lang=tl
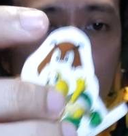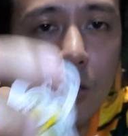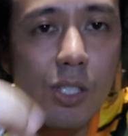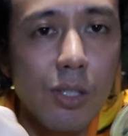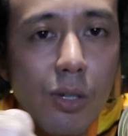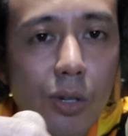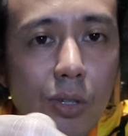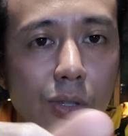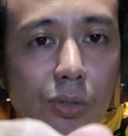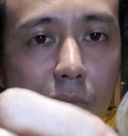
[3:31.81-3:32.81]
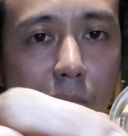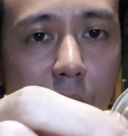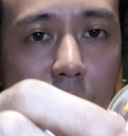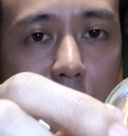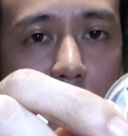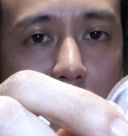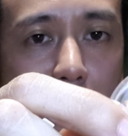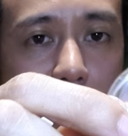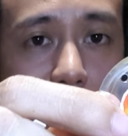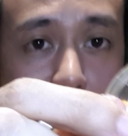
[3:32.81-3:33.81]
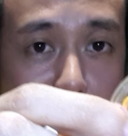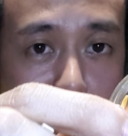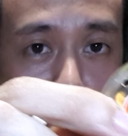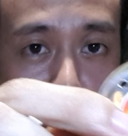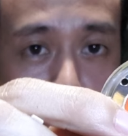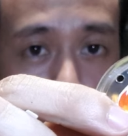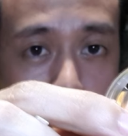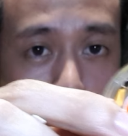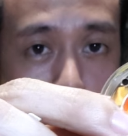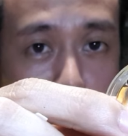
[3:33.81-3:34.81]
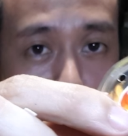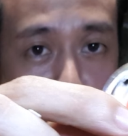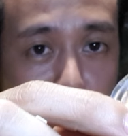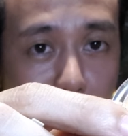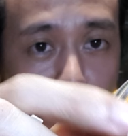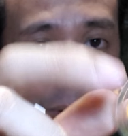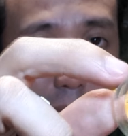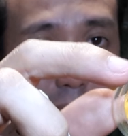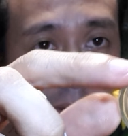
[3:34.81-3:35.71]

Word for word: Tapos ito, yung medyo transparent na mayroong paper sa loob.